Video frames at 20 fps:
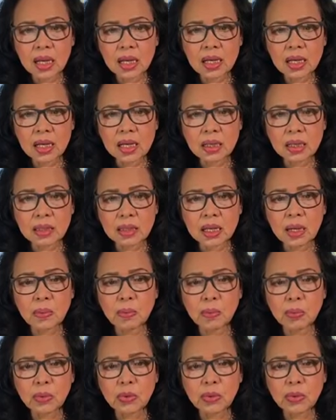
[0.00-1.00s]
ay
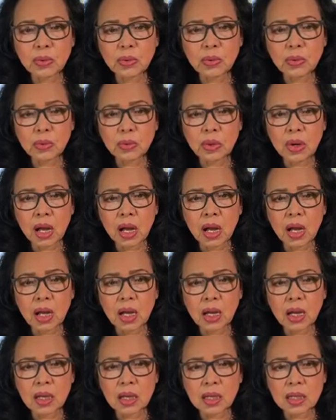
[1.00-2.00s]
yan po yung
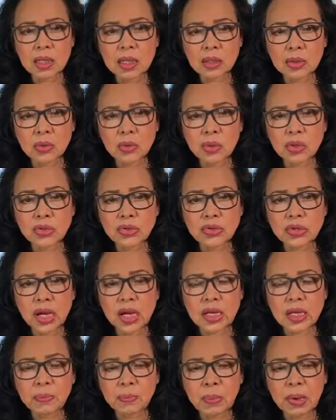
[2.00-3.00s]
uh, ito'y
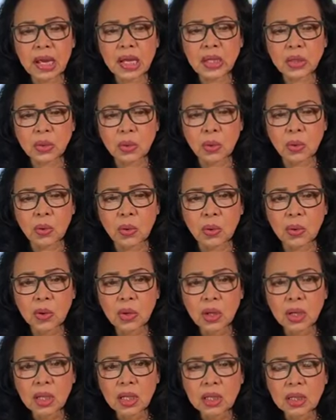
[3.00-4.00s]
sa epekto
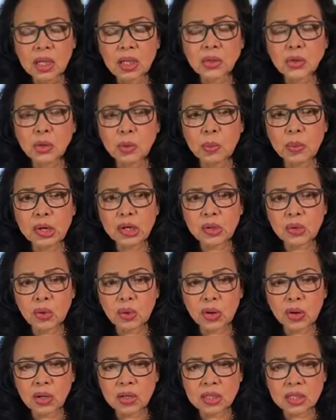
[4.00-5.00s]
ng
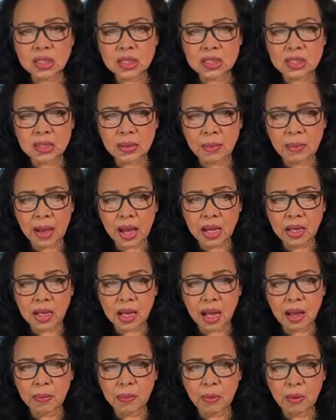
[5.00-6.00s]
tuberculosis sa
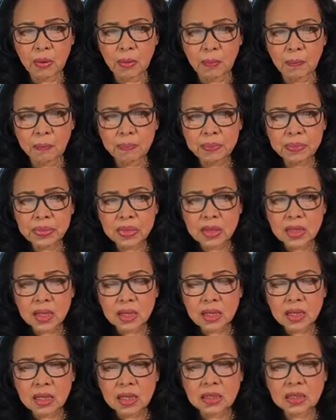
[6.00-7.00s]
baga mo.
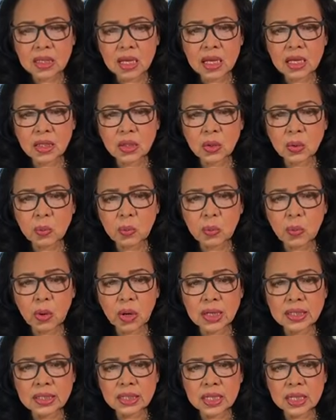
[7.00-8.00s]
Kasi ito po
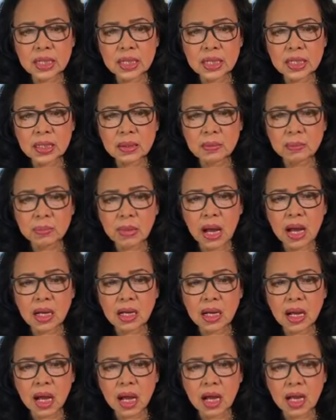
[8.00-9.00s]
kasing
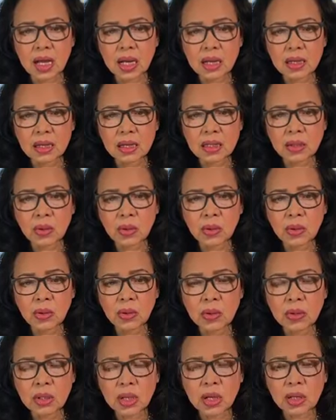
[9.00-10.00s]
baga, no?
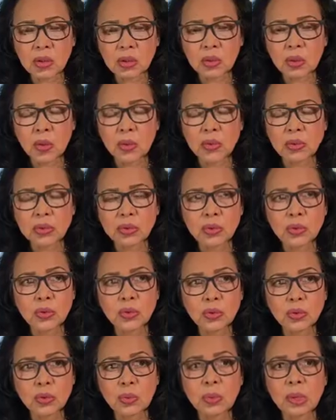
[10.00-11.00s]
Nagko
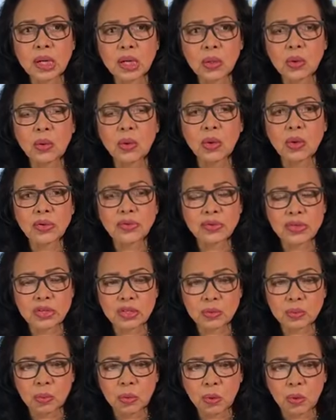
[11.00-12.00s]
yung
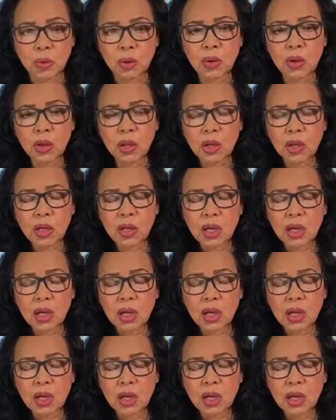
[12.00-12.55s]
tuberculosis mo,